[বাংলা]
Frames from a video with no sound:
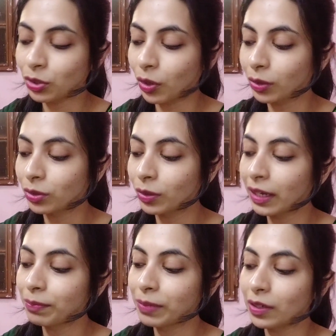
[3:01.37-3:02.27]
ওই টক দই
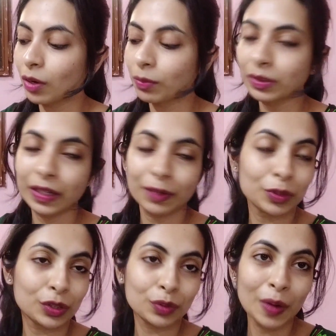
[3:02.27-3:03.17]
আর বিট লবণ দিয়ে এর
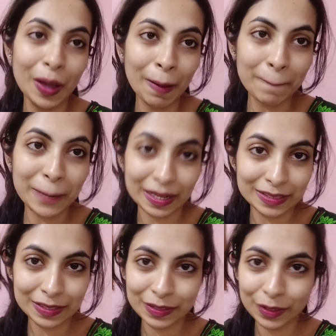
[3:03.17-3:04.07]
মধ্যে একটু
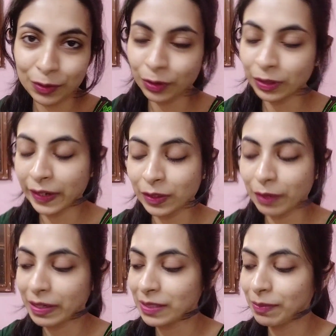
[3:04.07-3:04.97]
ভাজা জিরে গুঁড়োও দেয় কিন্তু
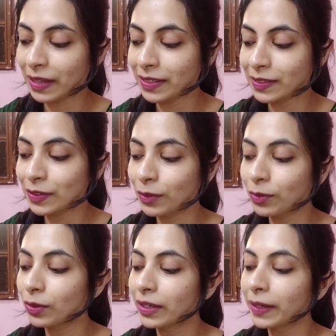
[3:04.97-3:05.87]
আমার কাছে ভাজা জিরে
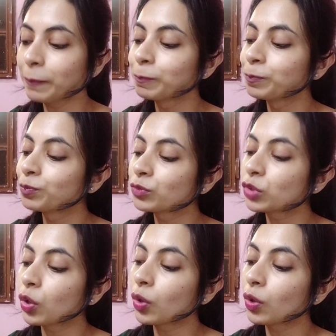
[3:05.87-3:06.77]
গুঁড়ো নেই
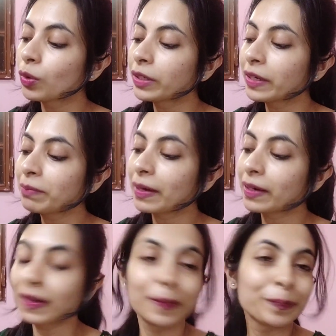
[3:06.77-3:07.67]
তো ওটাই
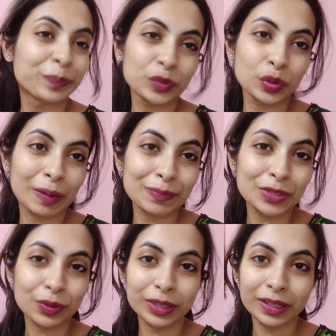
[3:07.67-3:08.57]
বানালাম তো
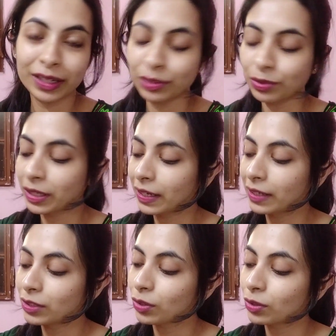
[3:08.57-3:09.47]
ভাবছি ওটাই একটু
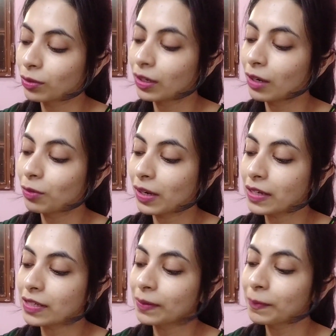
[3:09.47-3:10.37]
খেয়ে নিই যতক্ষণ না ও
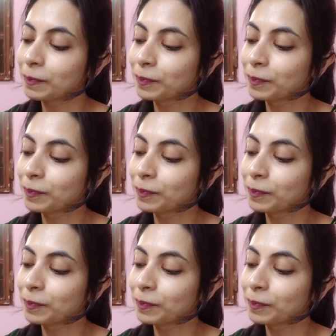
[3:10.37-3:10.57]
আসে